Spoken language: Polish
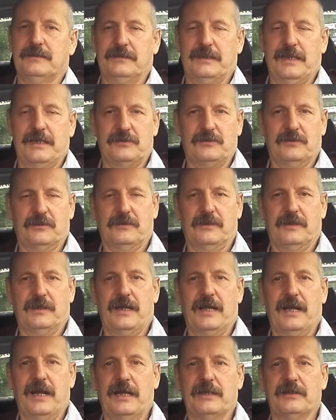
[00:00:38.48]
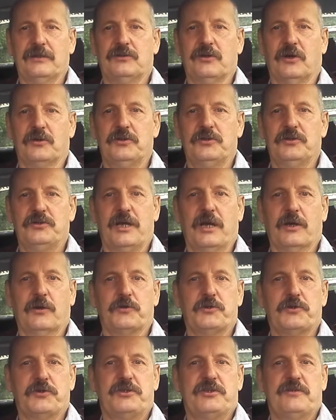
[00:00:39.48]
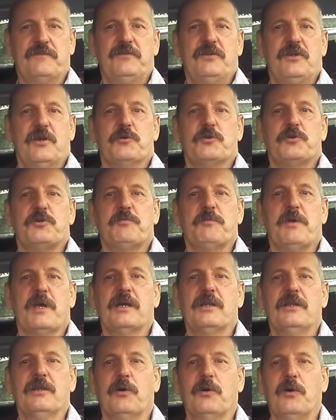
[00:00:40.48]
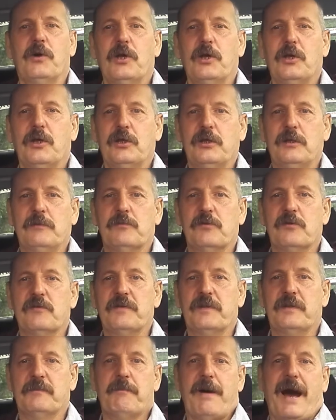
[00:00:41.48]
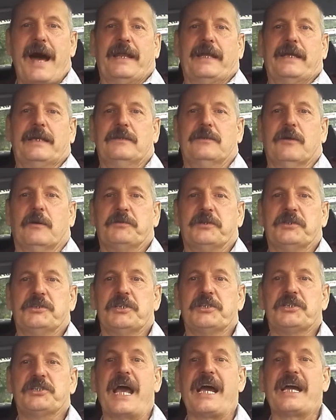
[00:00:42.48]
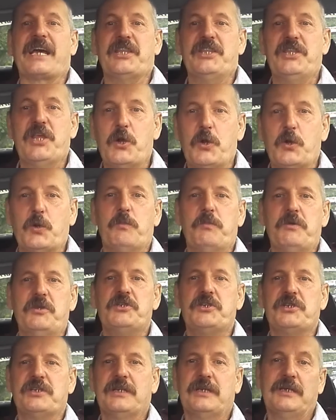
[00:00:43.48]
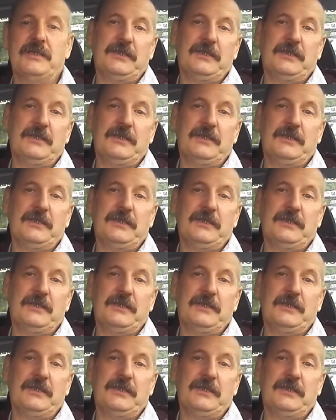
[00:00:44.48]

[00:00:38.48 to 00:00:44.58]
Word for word: Na to Antoni się jakoś dziwnie uśmiechnął i mówi, Marek, no przecież jak nie lubisz,